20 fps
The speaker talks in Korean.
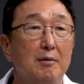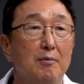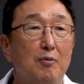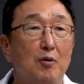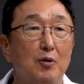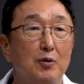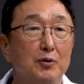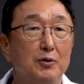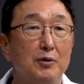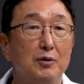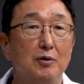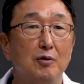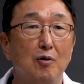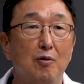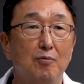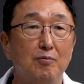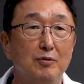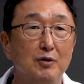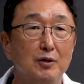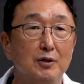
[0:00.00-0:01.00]
본
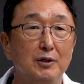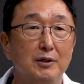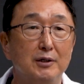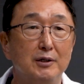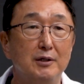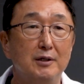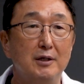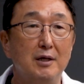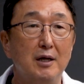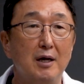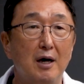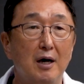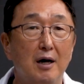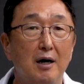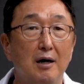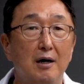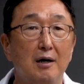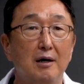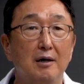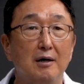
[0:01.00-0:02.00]
논문은
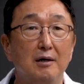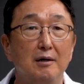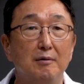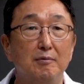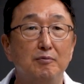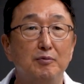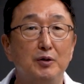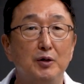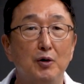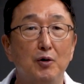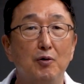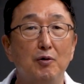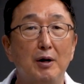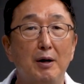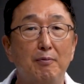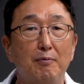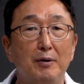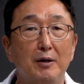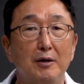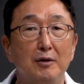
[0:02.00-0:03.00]
아, Pure
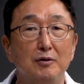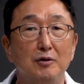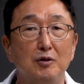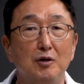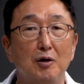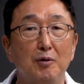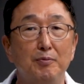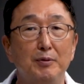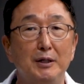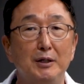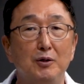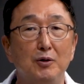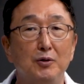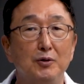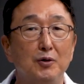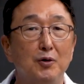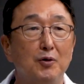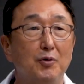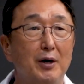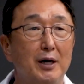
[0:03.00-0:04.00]
Laparoscopic
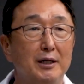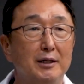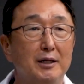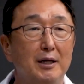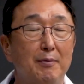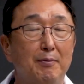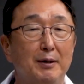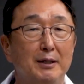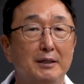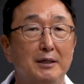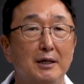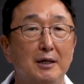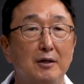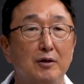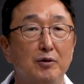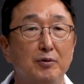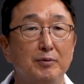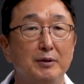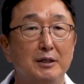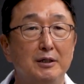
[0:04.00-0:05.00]
Donor Right
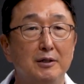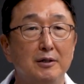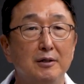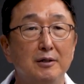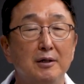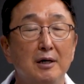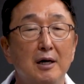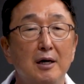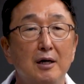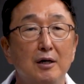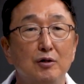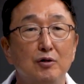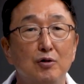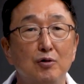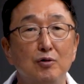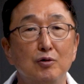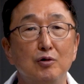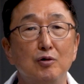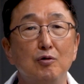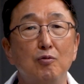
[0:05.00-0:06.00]
Hepatectomy 즉
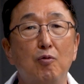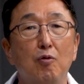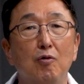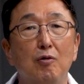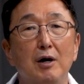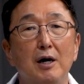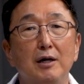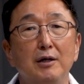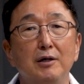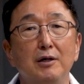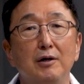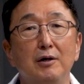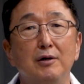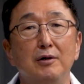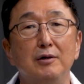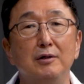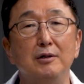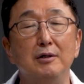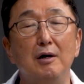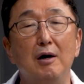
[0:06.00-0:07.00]
순수
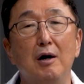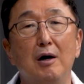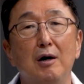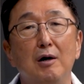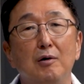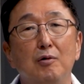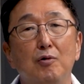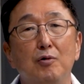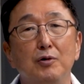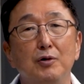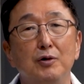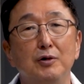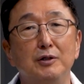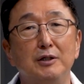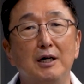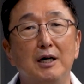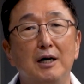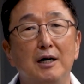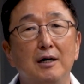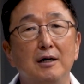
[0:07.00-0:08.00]
복강경 아,
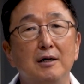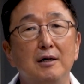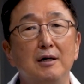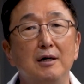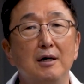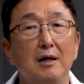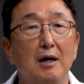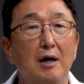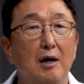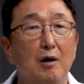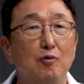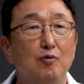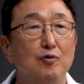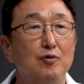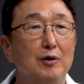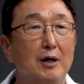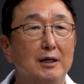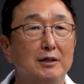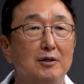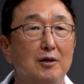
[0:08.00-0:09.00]
공여자 아,
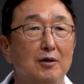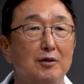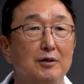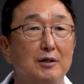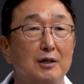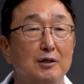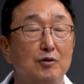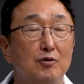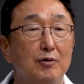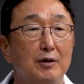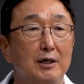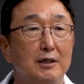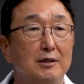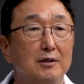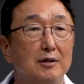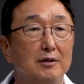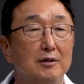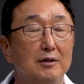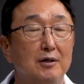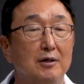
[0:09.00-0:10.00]
우간 절제술에
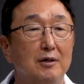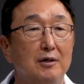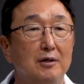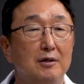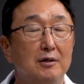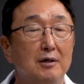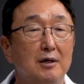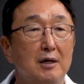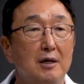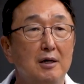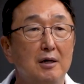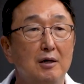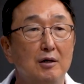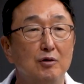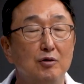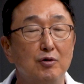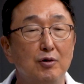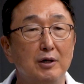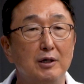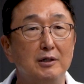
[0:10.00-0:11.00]
있어서
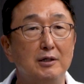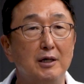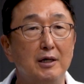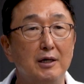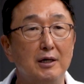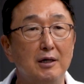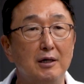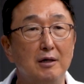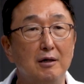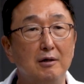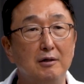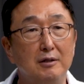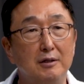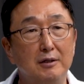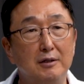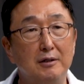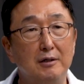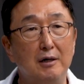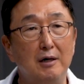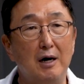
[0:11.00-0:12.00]
수혜자의
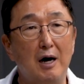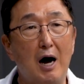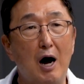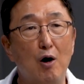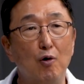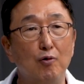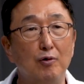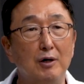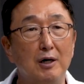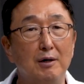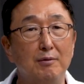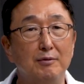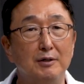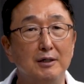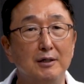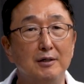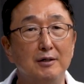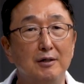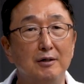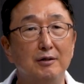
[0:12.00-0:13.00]
그
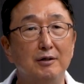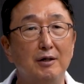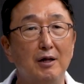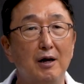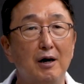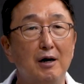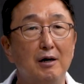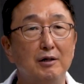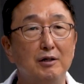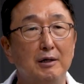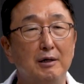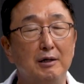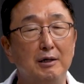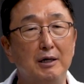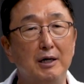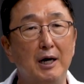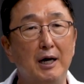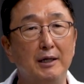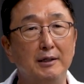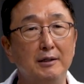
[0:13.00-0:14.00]
아웃컴을
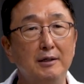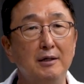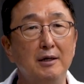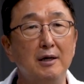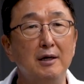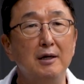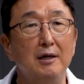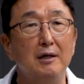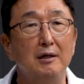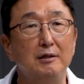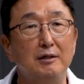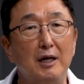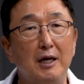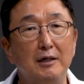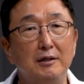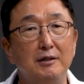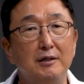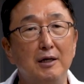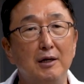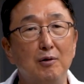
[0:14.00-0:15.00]
극대화한
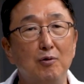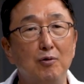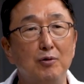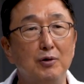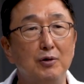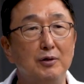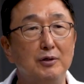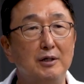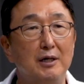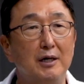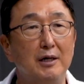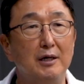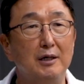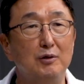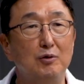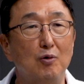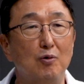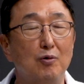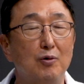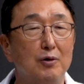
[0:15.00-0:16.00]
생체 공여자의
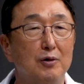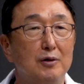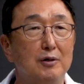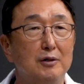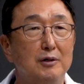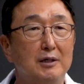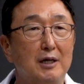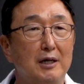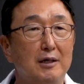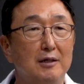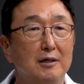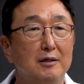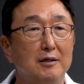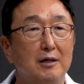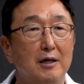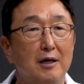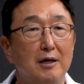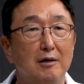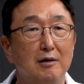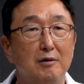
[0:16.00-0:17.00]
조건을 찾는
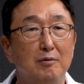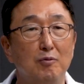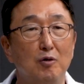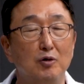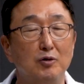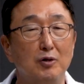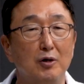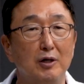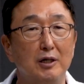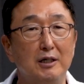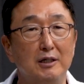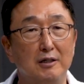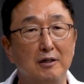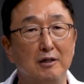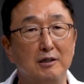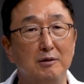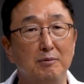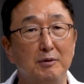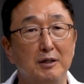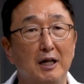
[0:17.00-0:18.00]
데 그 목적이
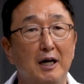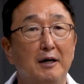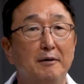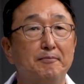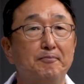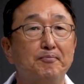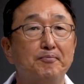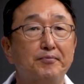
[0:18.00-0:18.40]
있었습니다.